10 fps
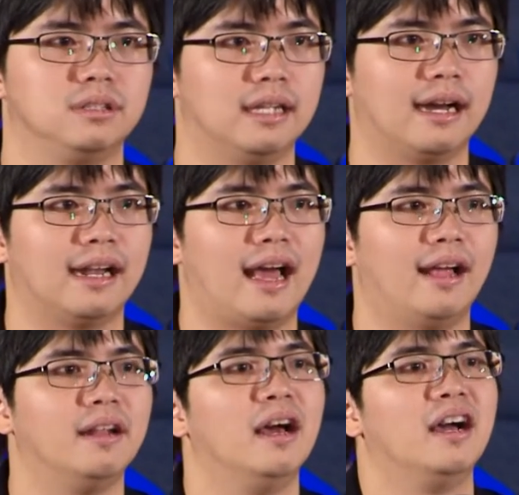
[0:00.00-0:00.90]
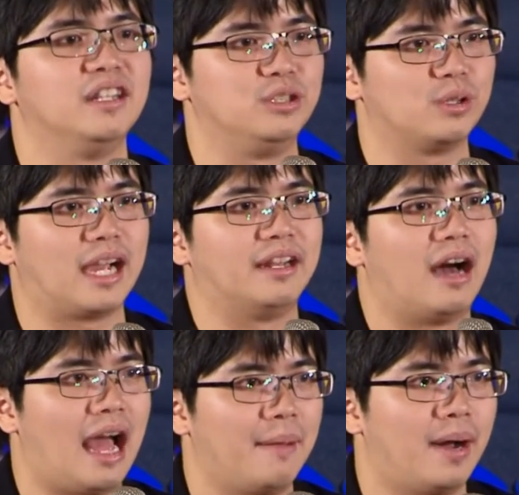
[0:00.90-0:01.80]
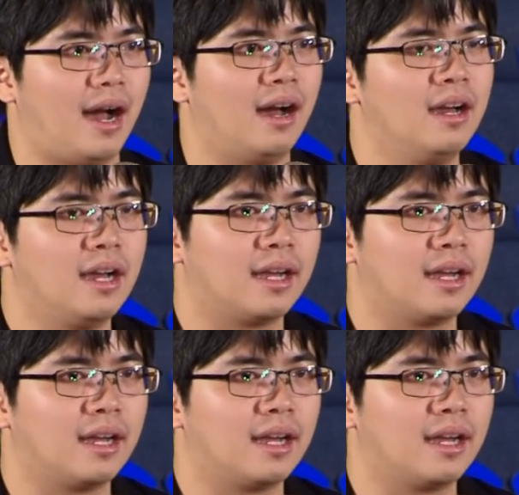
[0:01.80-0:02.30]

自然而然你就感到害怕。